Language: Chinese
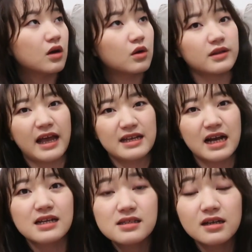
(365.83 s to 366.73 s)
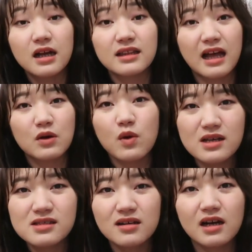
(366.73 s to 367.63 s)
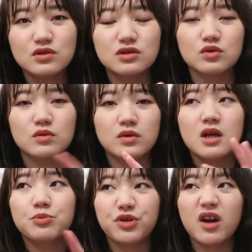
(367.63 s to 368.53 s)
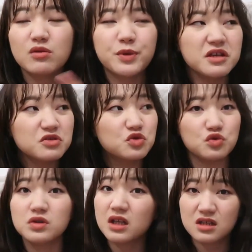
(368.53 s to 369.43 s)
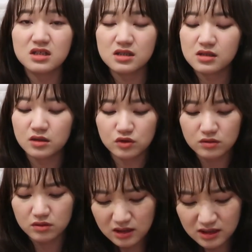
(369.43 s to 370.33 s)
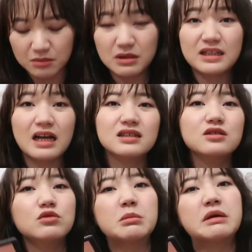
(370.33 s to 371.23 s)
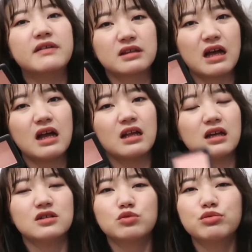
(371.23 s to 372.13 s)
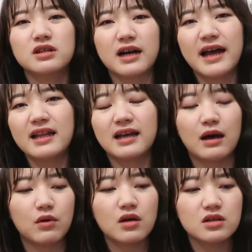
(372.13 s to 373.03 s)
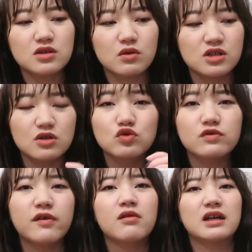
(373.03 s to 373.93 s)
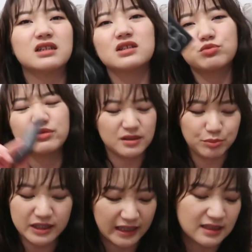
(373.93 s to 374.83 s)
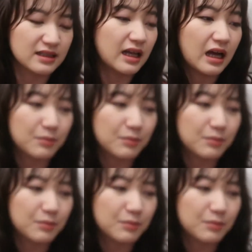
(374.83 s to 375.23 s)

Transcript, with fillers: 哦，奶茶色啊，南瓜色啊，就是那种比较偏橘一点的深色，就这个怎么搭，这个就没办法搭了呀，这个是不可爱的呀，我要的是那种成熟风啊，这个就不不得劲了